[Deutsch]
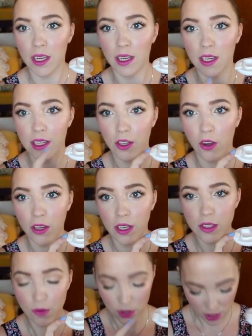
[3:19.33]
Äh, die könnt
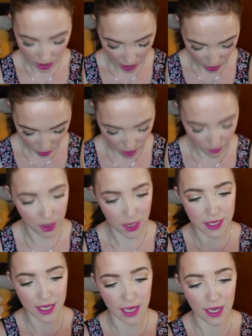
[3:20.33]
ihr so gesagt an euren
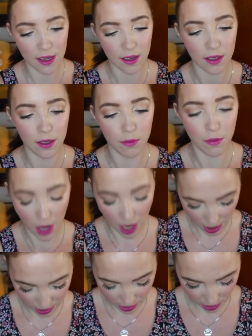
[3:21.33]
PC ähm,
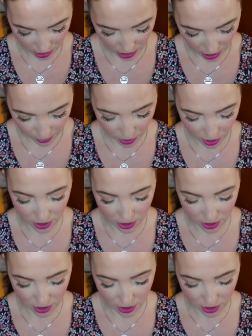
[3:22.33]
anklemmen.